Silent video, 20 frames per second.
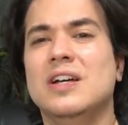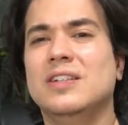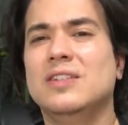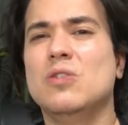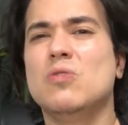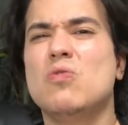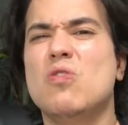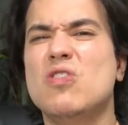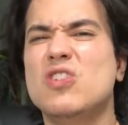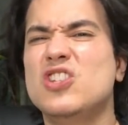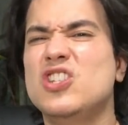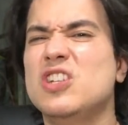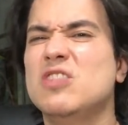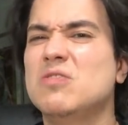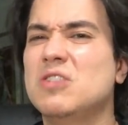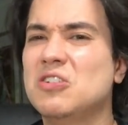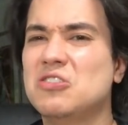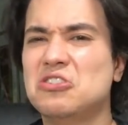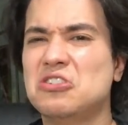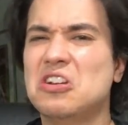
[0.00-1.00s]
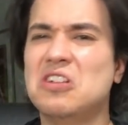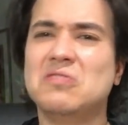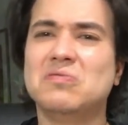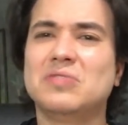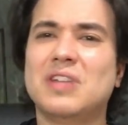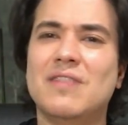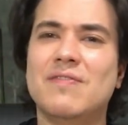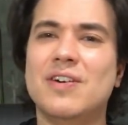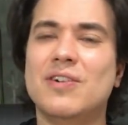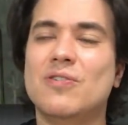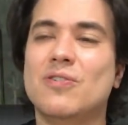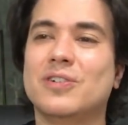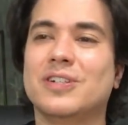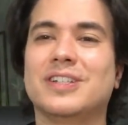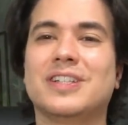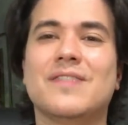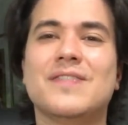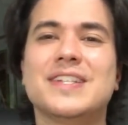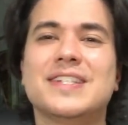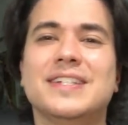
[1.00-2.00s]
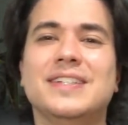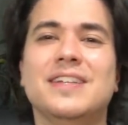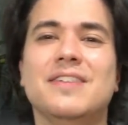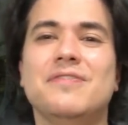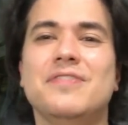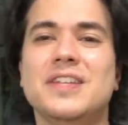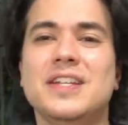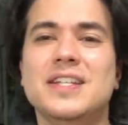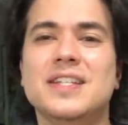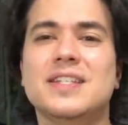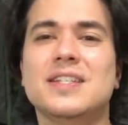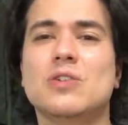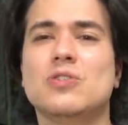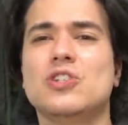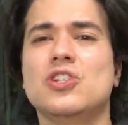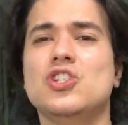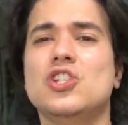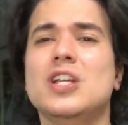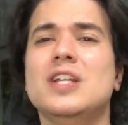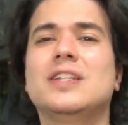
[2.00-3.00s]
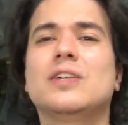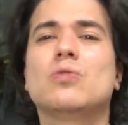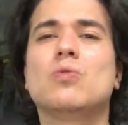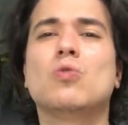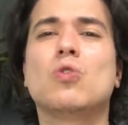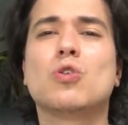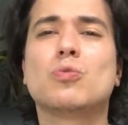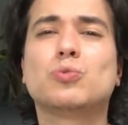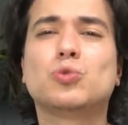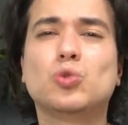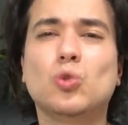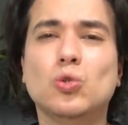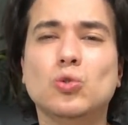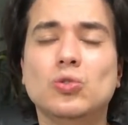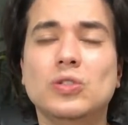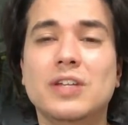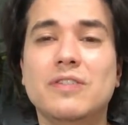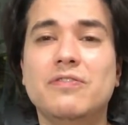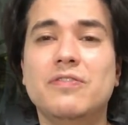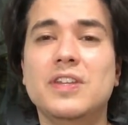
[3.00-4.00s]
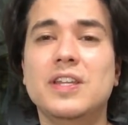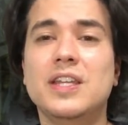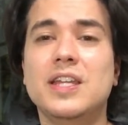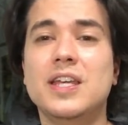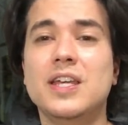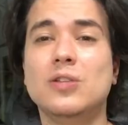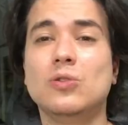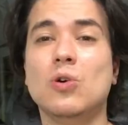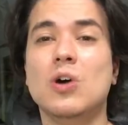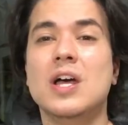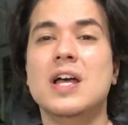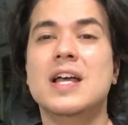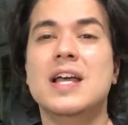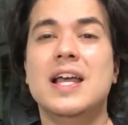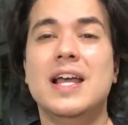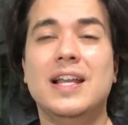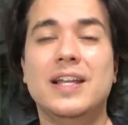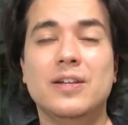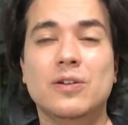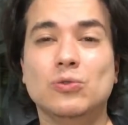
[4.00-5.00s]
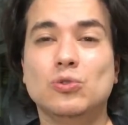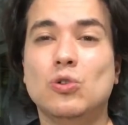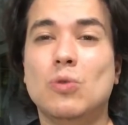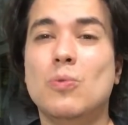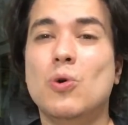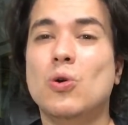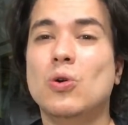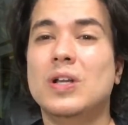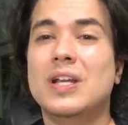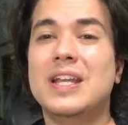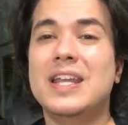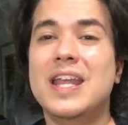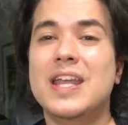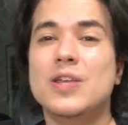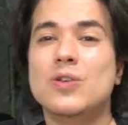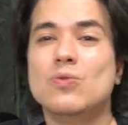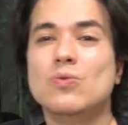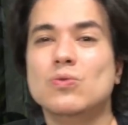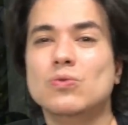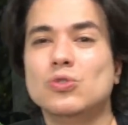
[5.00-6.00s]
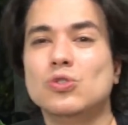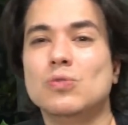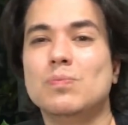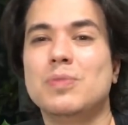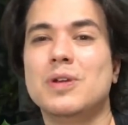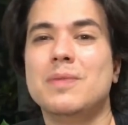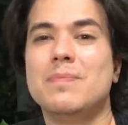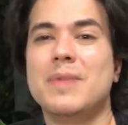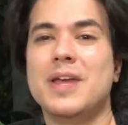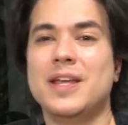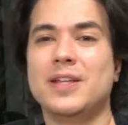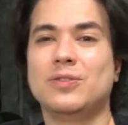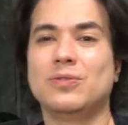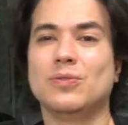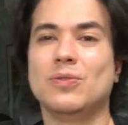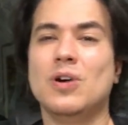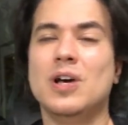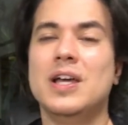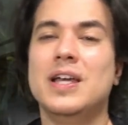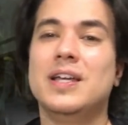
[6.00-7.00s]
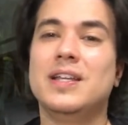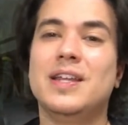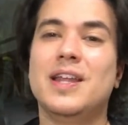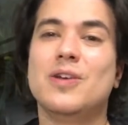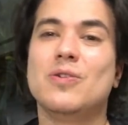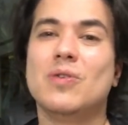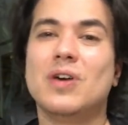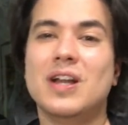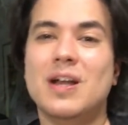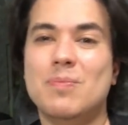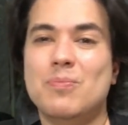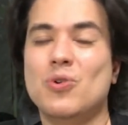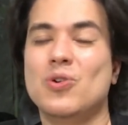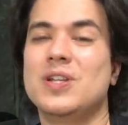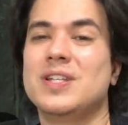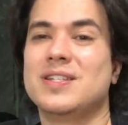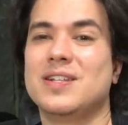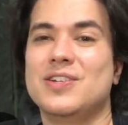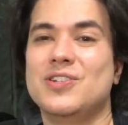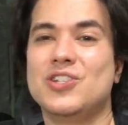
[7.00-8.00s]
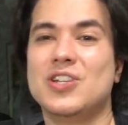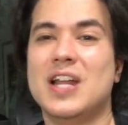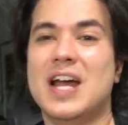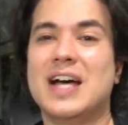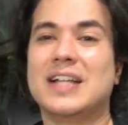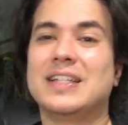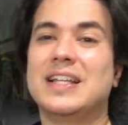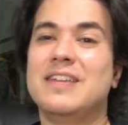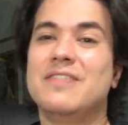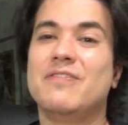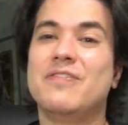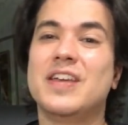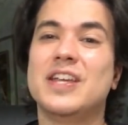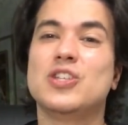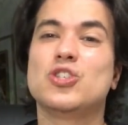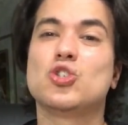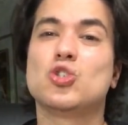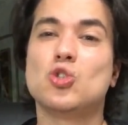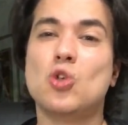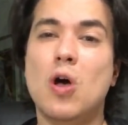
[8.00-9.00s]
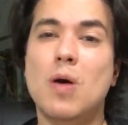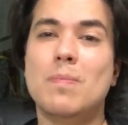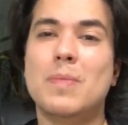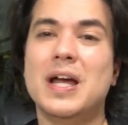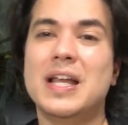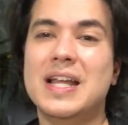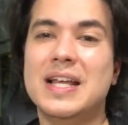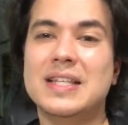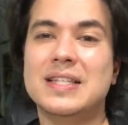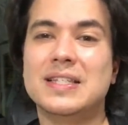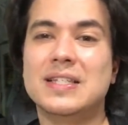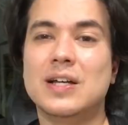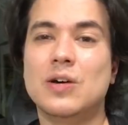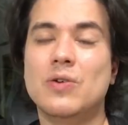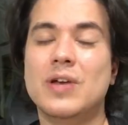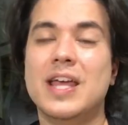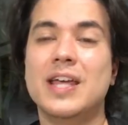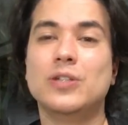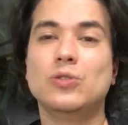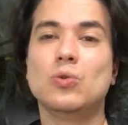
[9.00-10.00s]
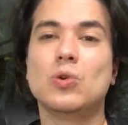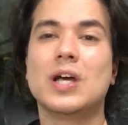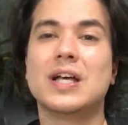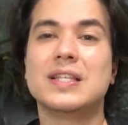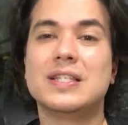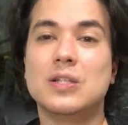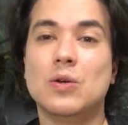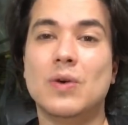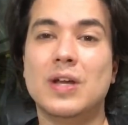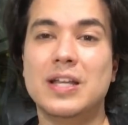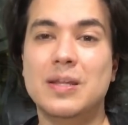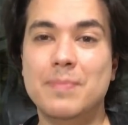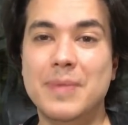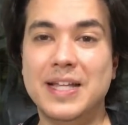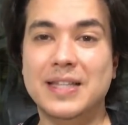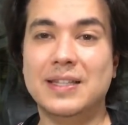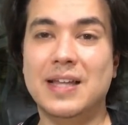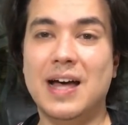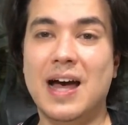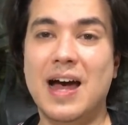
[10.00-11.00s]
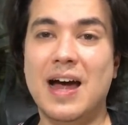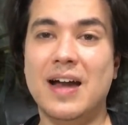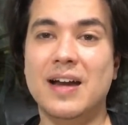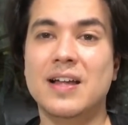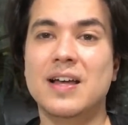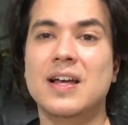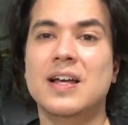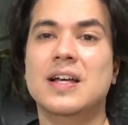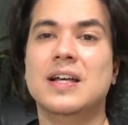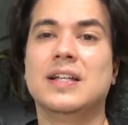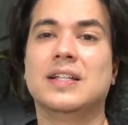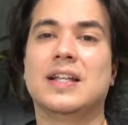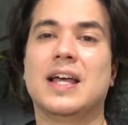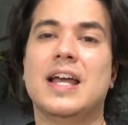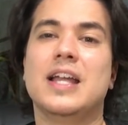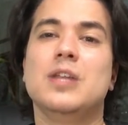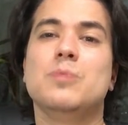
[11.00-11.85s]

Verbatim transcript: Não gordinho, porque eu acho que ele não estava gordo, ele estava sem definição, hoje em dia ele está com o corpo todo definido, ele não tomou nenhum suplemento e nenhum anabolizante, nada, ele fez só malhação e reeducação alimentar, né?